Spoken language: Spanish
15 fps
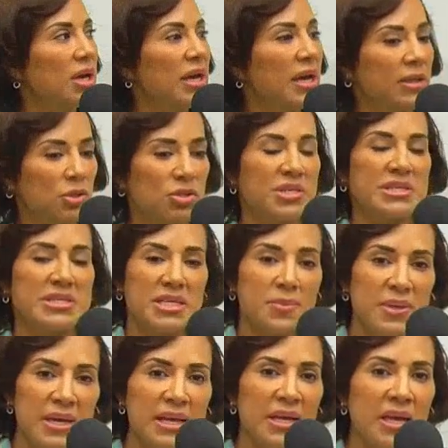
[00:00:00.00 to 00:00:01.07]
Entonces, sí
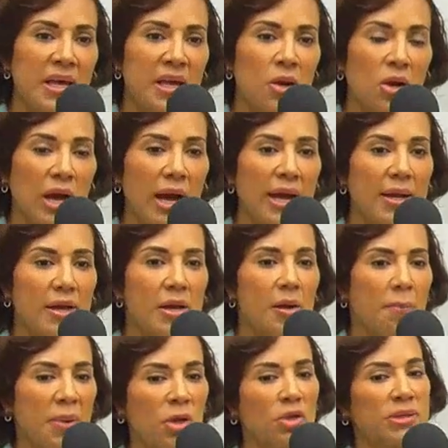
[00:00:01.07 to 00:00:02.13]
viene desde el hogar,
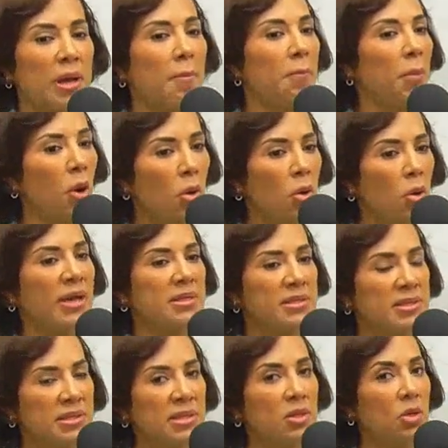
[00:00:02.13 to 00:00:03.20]
pero tampoco han
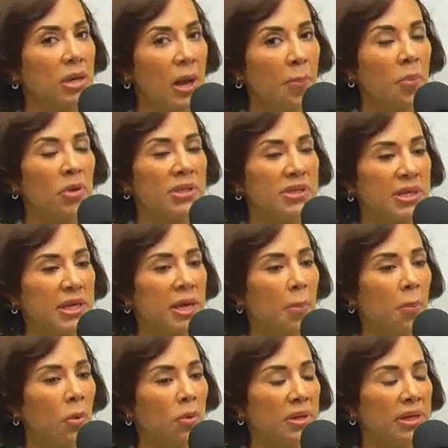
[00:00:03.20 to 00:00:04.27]
existido las políticas
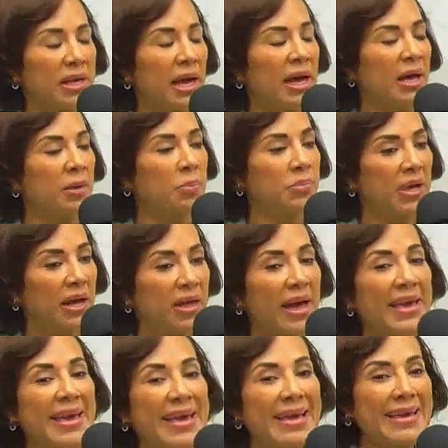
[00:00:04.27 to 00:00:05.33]
públicas adaptadas
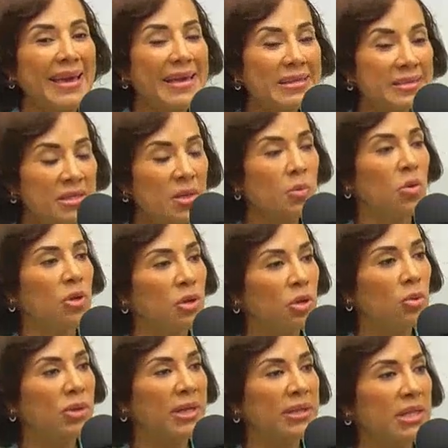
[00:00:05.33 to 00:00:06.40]
en este modelo
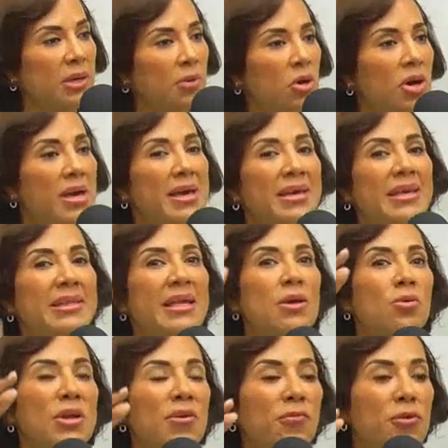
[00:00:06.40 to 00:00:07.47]
educativo que tenga
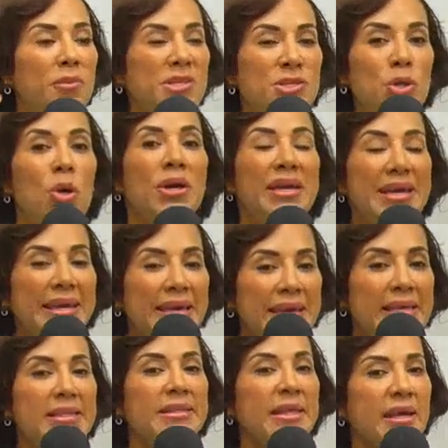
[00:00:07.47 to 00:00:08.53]
una formación
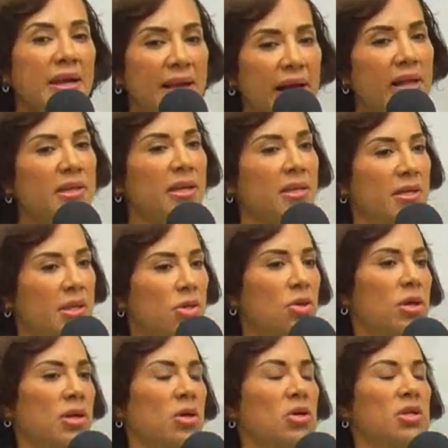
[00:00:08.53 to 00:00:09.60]
integral del niño y
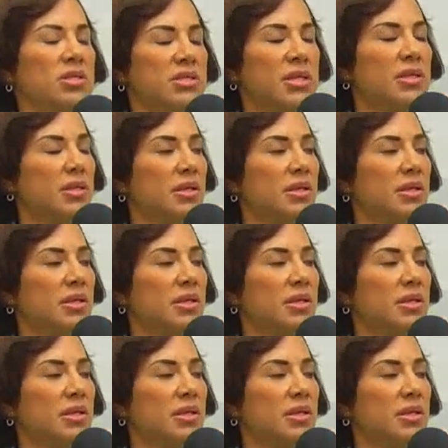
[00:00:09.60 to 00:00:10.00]
del adolescente.